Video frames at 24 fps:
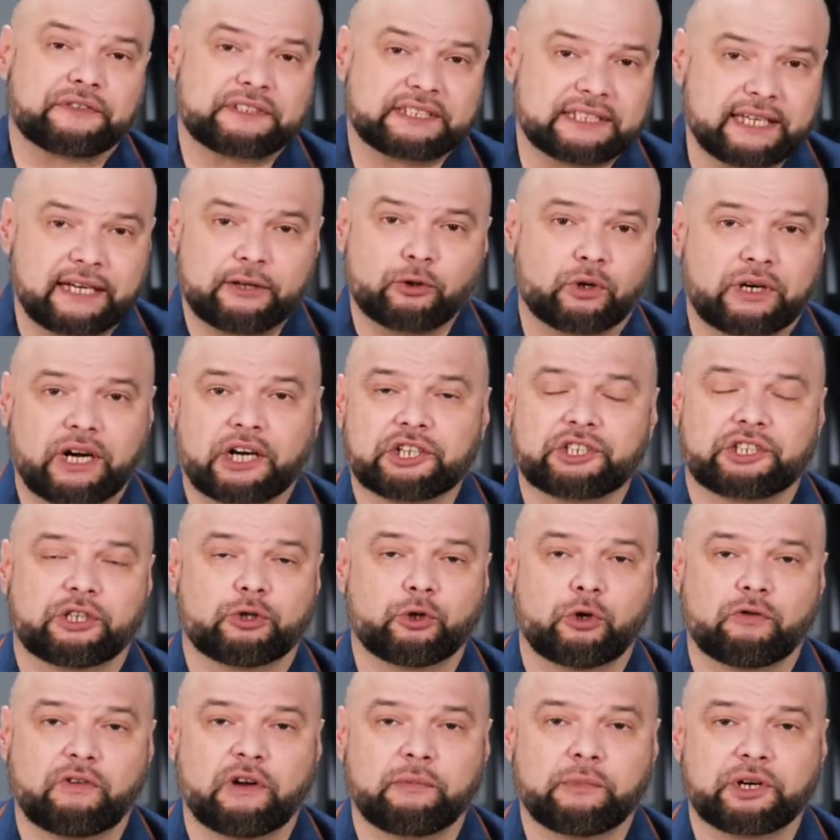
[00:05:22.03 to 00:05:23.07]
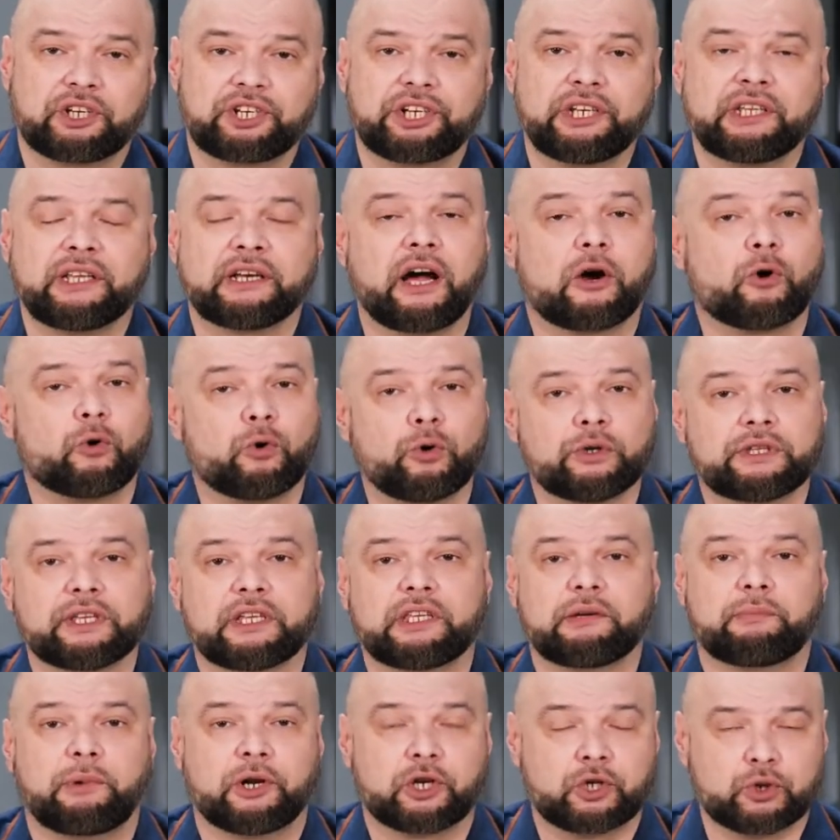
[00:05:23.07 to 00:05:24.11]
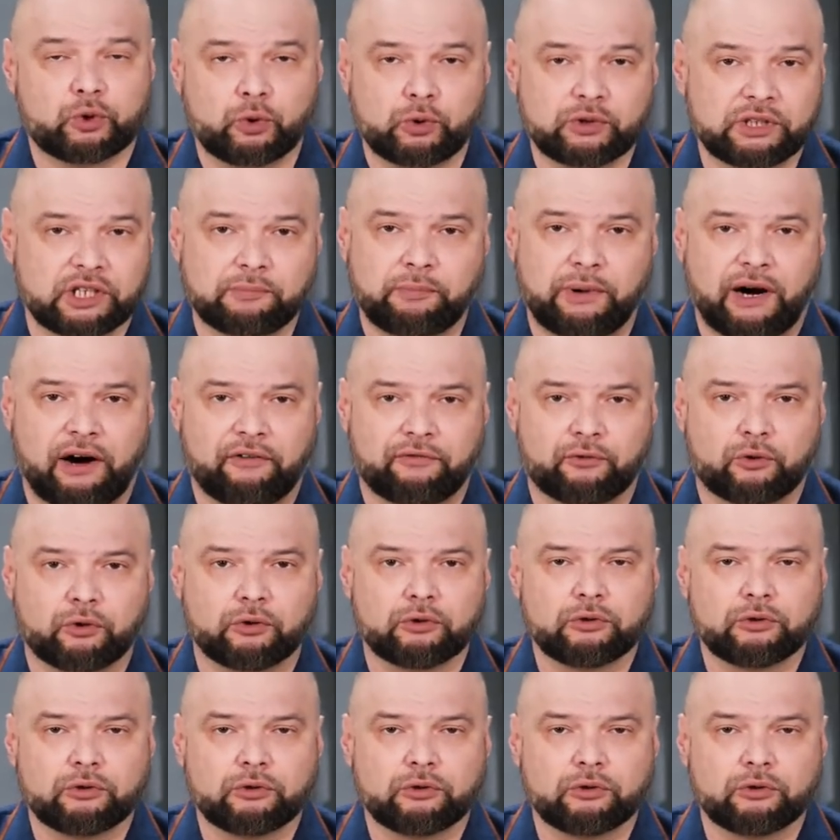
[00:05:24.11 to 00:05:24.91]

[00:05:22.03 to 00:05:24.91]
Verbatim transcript: цену каждой новой машины какую-то небольшую надбавку.